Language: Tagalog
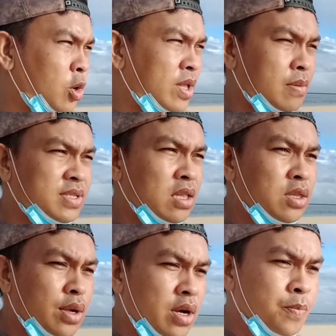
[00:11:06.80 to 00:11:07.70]
sa welcome
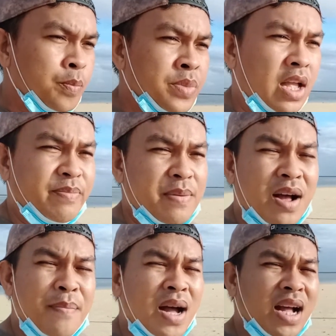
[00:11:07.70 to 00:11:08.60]
center at may
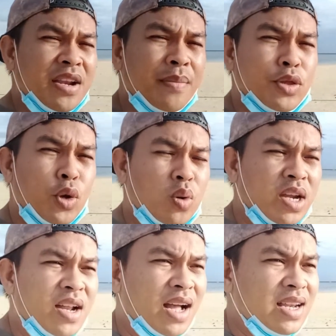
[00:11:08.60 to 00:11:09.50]
mga bangka naman
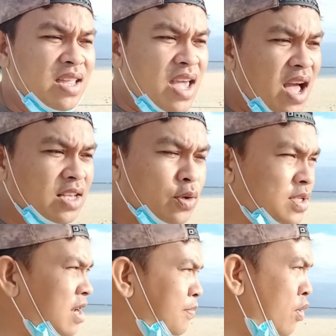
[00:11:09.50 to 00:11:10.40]
doon na nakalinya
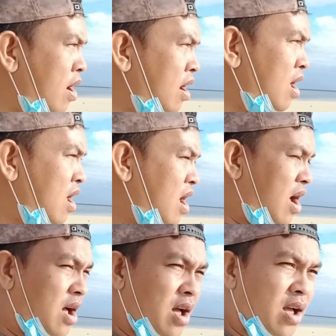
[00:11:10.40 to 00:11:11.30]
so sila po ang
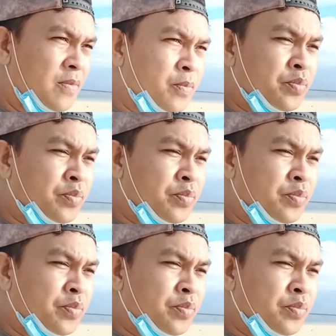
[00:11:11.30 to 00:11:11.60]
uh,